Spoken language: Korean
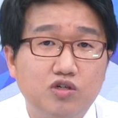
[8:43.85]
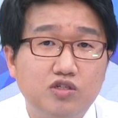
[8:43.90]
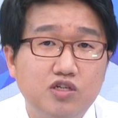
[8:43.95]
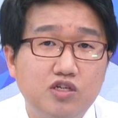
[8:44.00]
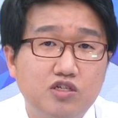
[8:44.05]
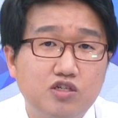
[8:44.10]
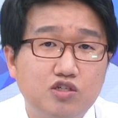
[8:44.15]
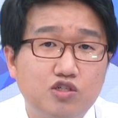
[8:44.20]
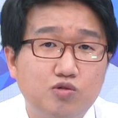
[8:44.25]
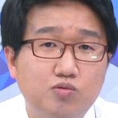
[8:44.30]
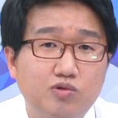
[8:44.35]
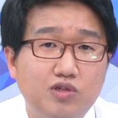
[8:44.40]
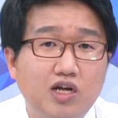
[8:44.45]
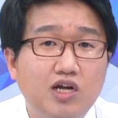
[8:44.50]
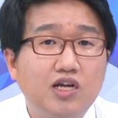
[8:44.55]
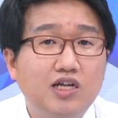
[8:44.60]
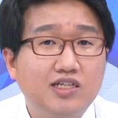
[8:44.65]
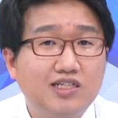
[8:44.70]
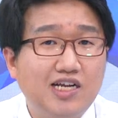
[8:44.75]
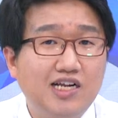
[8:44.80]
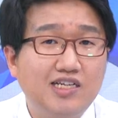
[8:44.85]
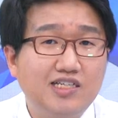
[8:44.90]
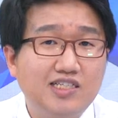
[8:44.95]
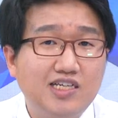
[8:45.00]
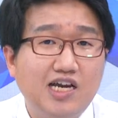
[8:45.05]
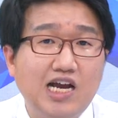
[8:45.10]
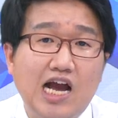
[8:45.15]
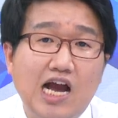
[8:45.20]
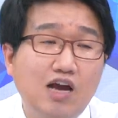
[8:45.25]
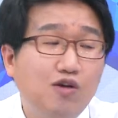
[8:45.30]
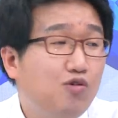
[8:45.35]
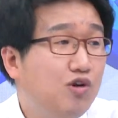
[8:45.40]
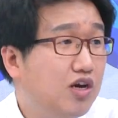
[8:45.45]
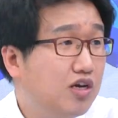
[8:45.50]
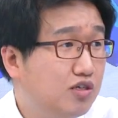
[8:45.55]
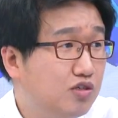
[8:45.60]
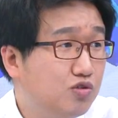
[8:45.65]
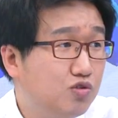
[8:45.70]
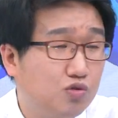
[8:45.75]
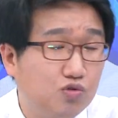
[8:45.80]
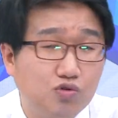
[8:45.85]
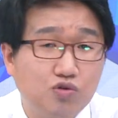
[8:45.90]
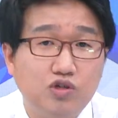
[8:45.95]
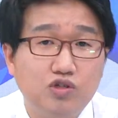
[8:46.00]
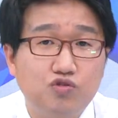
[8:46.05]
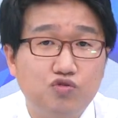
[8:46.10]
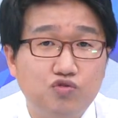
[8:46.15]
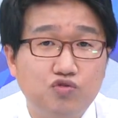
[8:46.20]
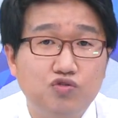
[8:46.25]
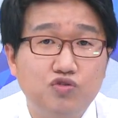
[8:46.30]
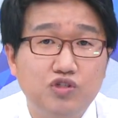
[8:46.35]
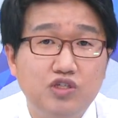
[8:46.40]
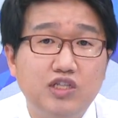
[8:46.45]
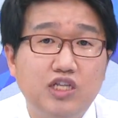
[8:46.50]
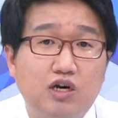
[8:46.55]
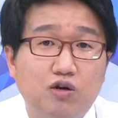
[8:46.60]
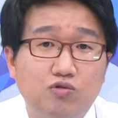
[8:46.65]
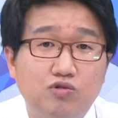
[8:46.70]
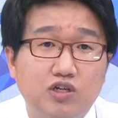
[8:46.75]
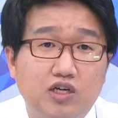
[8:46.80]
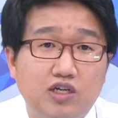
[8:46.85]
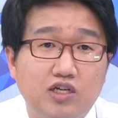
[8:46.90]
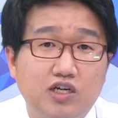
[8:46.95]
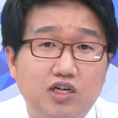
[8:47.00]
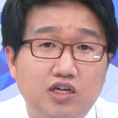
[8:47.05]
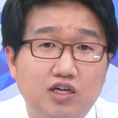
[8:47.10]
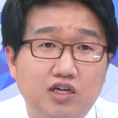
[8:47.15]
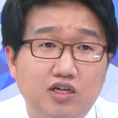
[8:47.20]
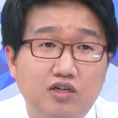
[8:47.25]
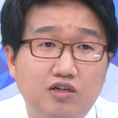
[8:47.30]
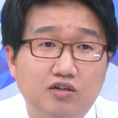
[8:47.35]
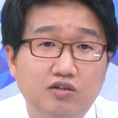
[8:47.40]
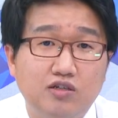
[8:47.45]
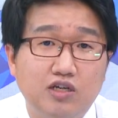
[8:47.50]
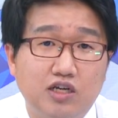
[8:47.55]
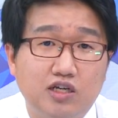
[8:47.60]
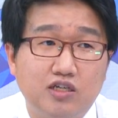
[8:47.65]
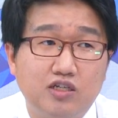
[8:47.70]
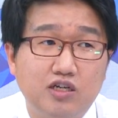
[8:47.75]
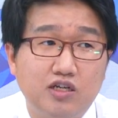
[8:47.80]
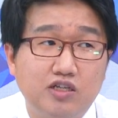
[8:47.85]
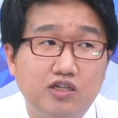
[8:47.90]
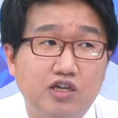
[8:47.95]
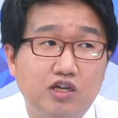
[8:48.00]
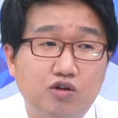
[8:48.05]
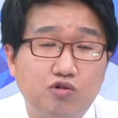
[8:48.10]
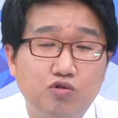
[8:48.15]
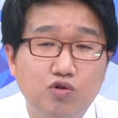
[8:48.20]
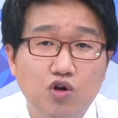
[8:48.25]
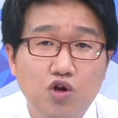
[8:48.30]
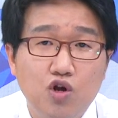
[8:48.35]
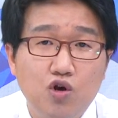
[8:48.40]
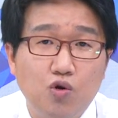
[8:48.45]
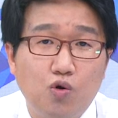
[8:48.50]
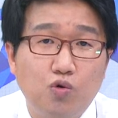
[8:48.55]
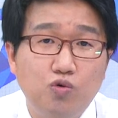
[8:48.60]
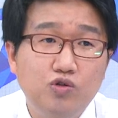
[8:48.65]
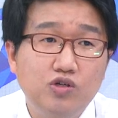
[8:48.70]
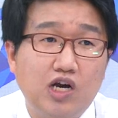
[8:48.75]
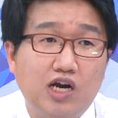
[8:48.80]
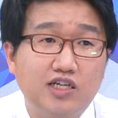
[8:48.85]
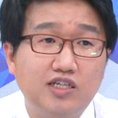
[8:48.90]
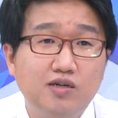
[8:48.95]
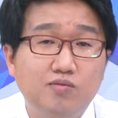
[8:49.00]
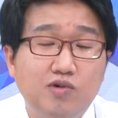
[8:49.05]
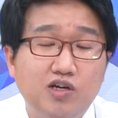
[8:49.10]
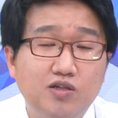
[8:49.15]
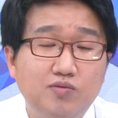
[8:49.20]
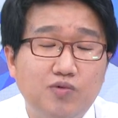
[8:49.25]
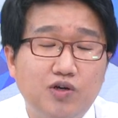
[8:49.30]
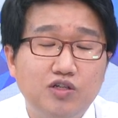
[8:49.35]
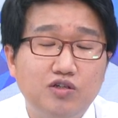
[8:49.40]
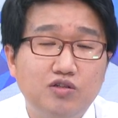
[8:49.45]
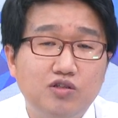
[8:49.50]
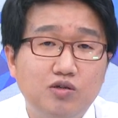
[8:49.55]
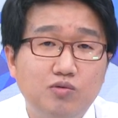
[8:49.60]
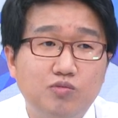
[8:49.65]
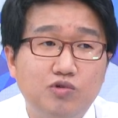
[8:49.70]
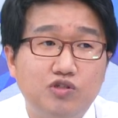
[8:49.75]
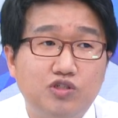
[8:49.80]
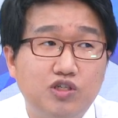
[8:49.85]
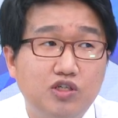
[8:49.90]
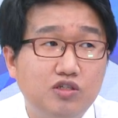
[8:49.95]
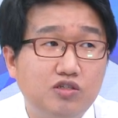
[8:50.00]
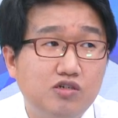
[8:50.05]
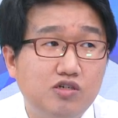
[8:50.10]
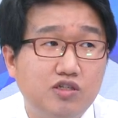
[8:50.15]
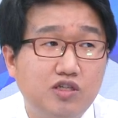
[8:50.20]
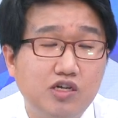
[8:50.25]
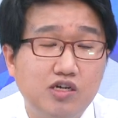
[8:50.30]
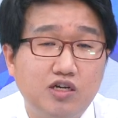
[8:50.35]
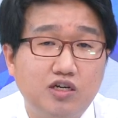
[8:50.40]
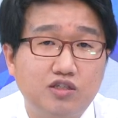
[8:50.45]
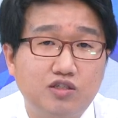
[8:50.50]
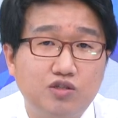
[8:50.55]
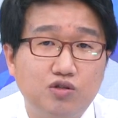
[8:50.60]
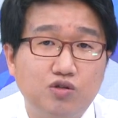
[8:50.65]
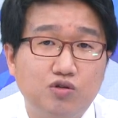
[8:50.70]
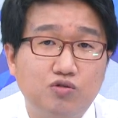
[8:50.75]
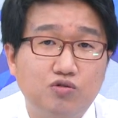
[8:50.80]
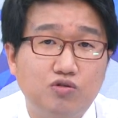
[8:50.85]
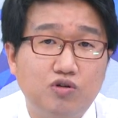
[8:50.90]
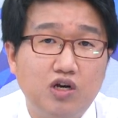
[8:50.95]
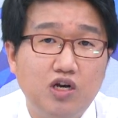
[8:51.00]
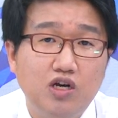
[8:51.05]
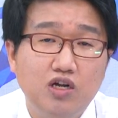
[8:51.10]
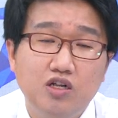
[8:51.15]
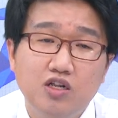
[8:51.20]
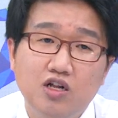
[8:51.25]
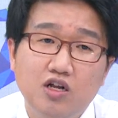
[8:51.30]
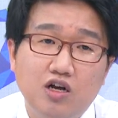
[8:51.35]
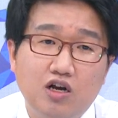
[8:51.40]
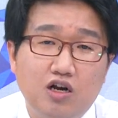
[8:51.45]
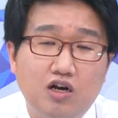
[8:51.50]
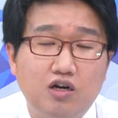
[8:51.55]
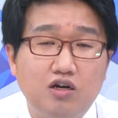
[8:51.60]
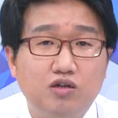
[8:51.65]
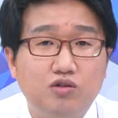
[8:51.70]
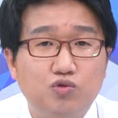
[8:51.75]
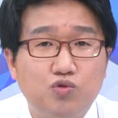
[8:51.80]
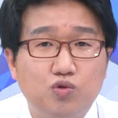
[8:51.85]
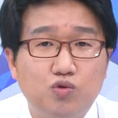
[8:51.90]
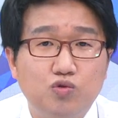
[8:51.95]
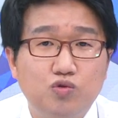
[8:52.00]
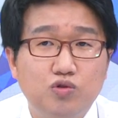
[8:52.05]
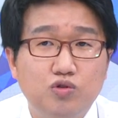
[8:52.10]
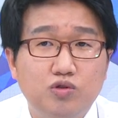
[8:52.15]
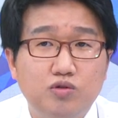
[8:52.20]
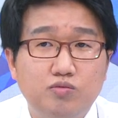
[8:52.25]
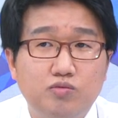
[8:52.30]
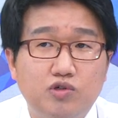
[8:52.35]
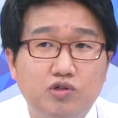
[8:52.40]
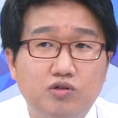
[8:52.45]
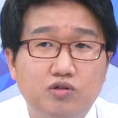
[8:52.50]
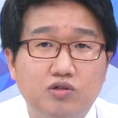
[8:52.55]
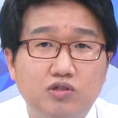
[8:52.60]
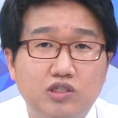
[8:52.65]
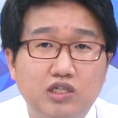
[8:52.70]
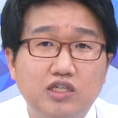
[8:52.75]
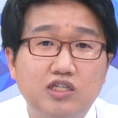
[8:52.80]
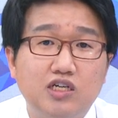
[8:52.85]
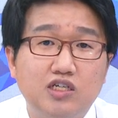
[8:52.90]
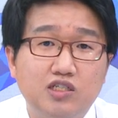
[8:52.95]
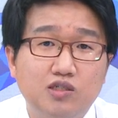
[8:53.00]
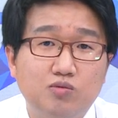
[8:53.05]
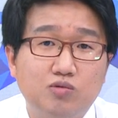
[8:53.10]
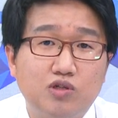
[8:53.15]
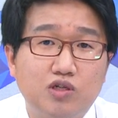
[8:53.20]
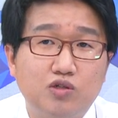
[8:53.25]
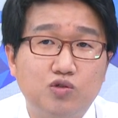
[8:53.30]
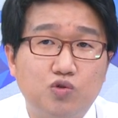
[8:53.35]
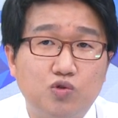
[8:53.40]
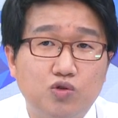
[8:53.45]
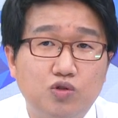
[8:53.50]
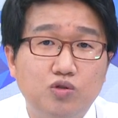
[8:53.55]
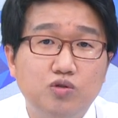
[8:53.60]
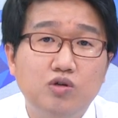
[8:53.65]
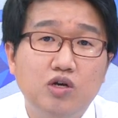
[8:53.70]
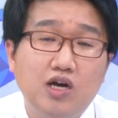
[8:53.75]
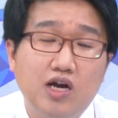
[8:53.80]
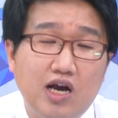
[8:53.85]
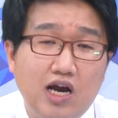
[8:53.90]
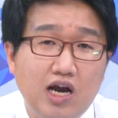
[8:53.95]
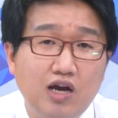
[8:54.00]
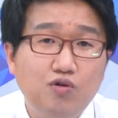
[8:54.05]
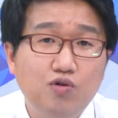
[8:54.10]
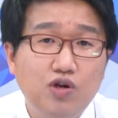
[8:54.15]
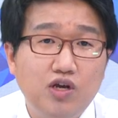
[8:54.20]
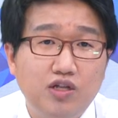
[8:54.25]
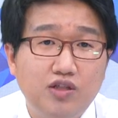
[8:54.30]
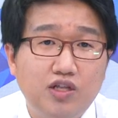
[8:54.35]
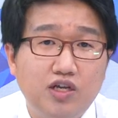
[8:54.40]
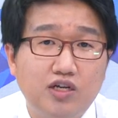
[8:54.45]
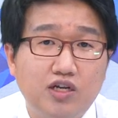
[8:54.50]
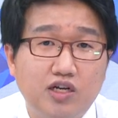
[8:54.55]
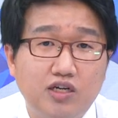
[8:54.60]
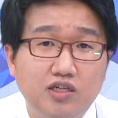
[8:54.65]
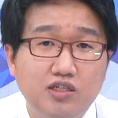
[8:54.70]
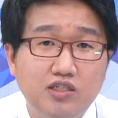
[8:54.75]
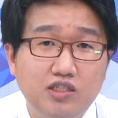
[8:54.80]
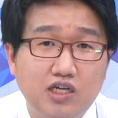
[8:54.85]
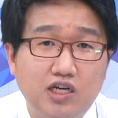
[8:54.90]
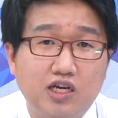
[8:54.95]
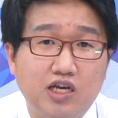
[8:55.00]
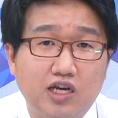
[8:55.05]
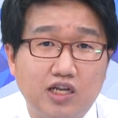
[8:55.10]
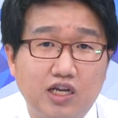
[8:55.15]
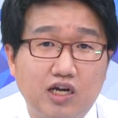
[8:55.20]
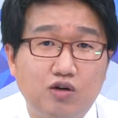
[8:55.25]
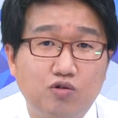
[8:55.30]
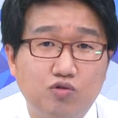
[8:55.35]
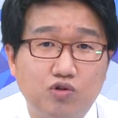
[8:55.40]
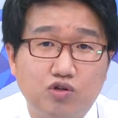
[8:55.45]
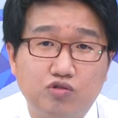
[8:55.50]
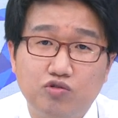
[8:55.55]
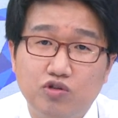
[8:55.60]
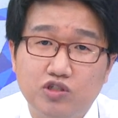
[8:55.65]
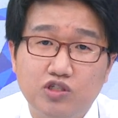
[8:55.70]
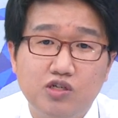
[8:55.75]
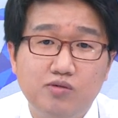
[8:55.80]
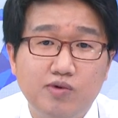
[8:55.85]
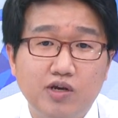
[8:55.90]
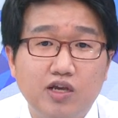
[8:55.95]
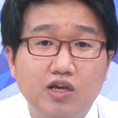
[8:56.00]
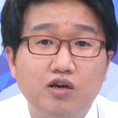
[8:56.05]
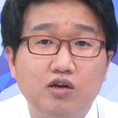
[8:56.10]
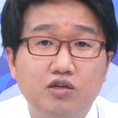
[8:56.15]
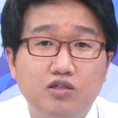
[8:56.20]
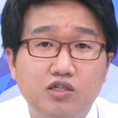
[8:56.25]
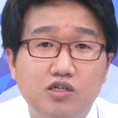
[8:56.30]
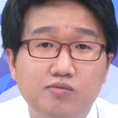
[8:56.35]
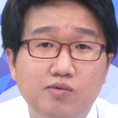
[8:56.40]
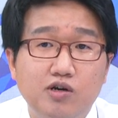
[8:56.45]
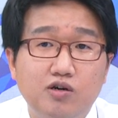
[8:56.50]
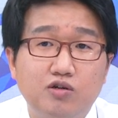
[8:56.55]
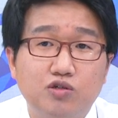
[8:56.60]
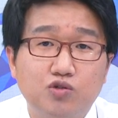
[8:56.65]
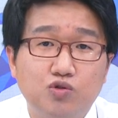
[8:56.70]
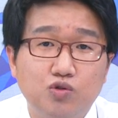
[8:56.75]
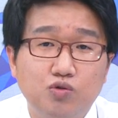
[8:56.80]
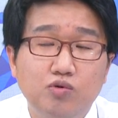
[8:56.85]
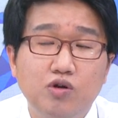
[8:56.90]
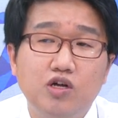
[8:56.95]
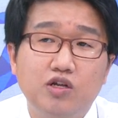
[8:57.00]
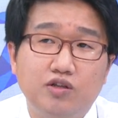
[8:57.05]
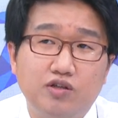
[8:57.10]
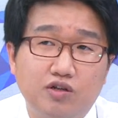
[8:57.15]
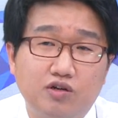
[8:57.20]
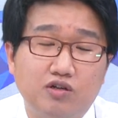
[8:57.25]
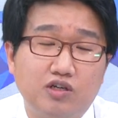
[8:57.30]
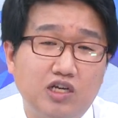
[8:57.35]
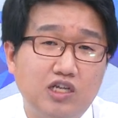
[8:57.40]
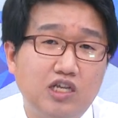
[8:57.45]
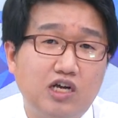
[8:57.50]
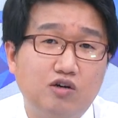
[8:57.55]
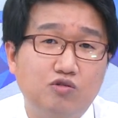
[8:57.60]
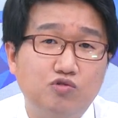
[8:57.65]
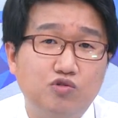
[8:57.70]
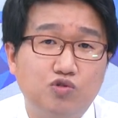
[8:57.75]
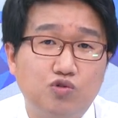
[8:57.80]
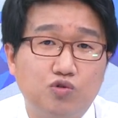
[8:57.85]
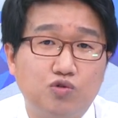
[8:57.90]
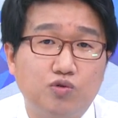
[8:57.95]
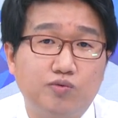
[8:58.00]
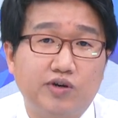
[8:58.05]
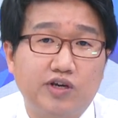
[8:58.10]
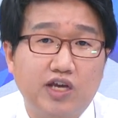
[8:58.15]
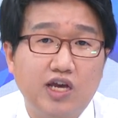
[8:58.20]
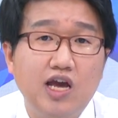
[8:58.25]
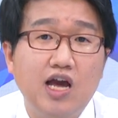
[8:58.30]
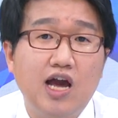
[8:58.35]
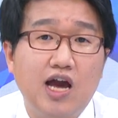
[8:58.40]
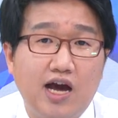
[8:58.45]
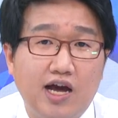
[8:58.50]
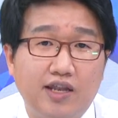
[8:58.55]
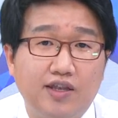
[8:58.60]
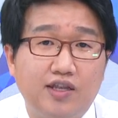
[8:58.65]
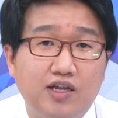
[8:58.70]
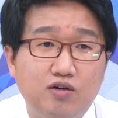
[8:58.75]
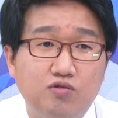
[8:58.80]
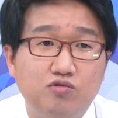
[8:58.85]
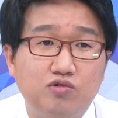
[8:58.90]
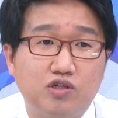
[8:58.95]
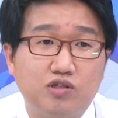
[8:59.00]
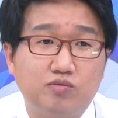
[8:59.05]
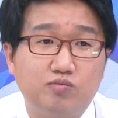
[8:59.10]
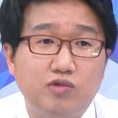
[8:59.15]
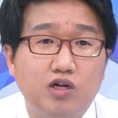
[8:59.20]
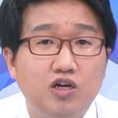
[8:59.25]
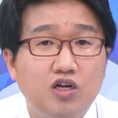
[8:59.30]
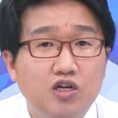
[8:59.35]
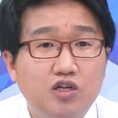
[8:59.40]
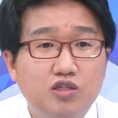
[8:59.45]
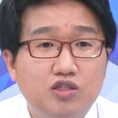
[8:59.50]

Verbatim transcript: 컨센서스보다 살짝 하회하는 정도의 음. 수준이 나오지 않을까라는 거 얘기를 해드리겠고 오늘 가장 많이 빠졌던 뭐 GS 리테일 같은 경우가 아, 조금 뭐 예상치보다는 조금 하회한다라는 이야기가 음. 나오고 있고요. 700개 700억이 좀 넘게 나오는 정도밖에 안 나오는 것 같습니다.